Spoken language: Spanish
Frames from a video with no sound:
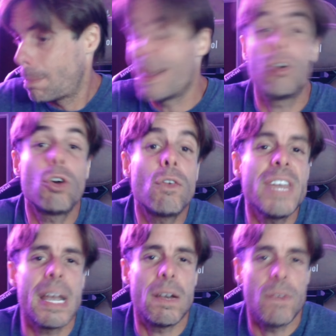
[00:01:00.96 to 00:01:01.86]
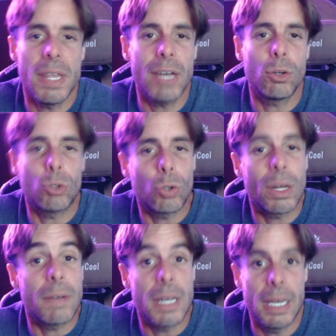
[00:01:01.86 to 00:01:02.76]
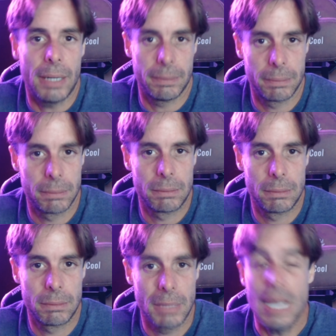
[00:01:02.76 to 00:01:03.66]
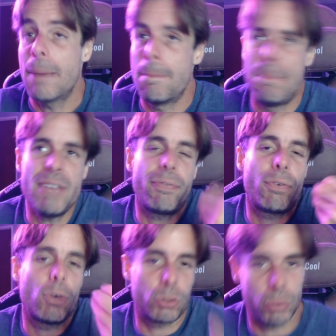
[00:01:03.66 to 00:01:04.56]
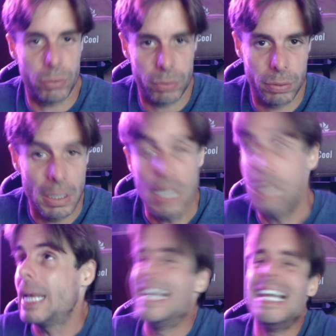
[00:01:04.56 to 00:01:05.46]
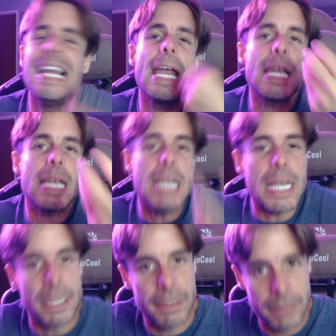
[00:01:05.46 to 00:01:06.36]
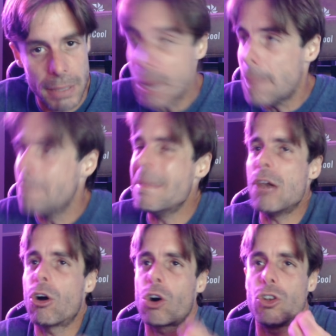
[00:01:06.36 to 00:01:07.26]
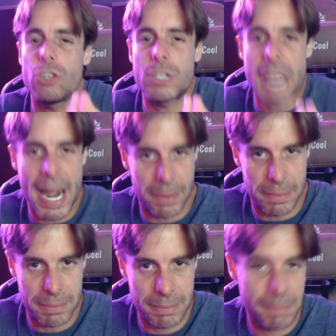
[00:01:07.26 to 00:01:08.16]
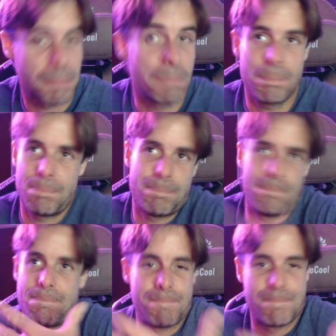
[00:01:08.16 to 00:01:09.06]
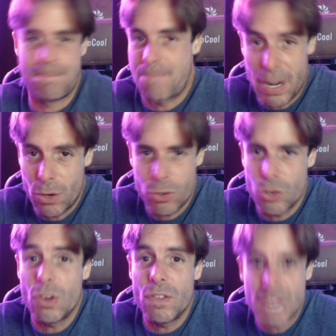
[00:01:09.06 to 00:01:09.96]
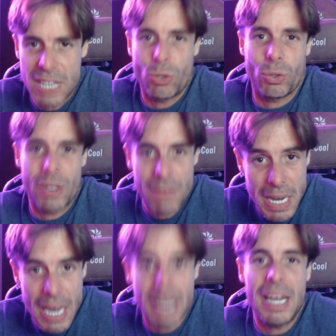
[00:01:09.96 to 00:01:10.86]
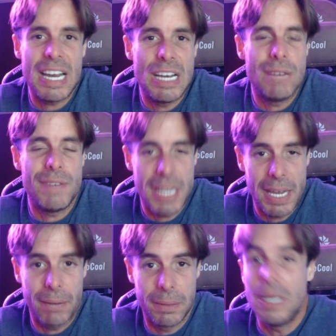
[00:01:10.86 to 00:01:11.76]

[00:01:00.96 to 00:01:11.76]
pero no vi el video todavía. Vi fotos, leí, me lo contaron, pero yo no vi todavía el video.